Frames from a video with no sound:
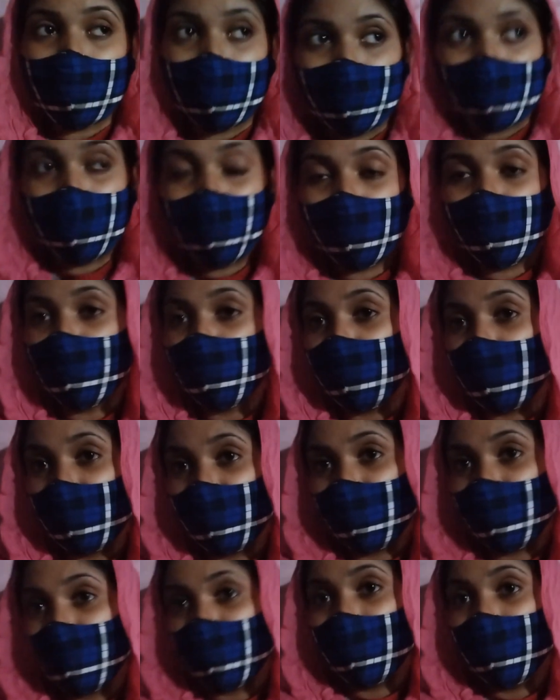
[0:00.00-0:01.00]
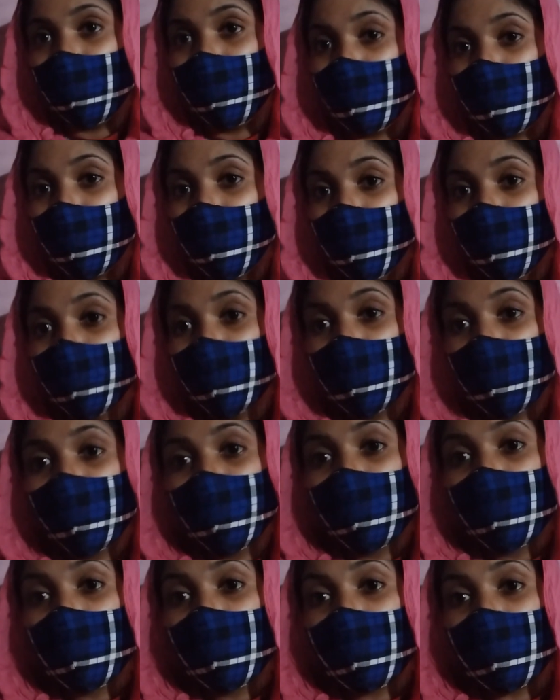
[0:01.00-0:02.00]
प्रॉपर मुझे बांधना है दिन भर
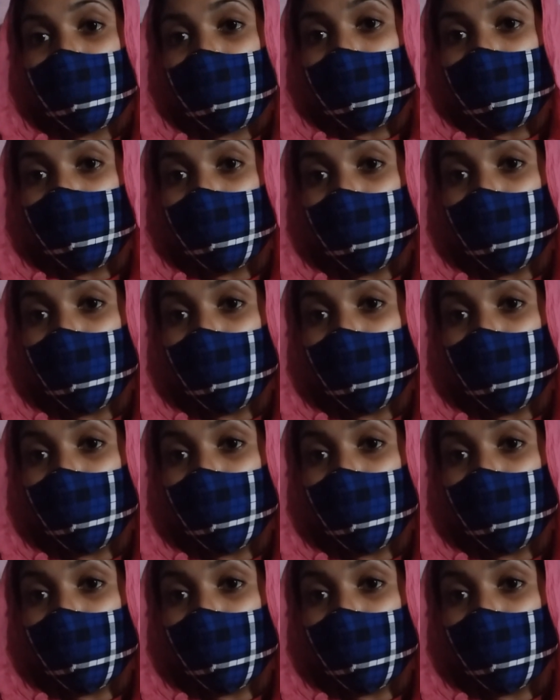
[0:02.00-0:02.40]
रात में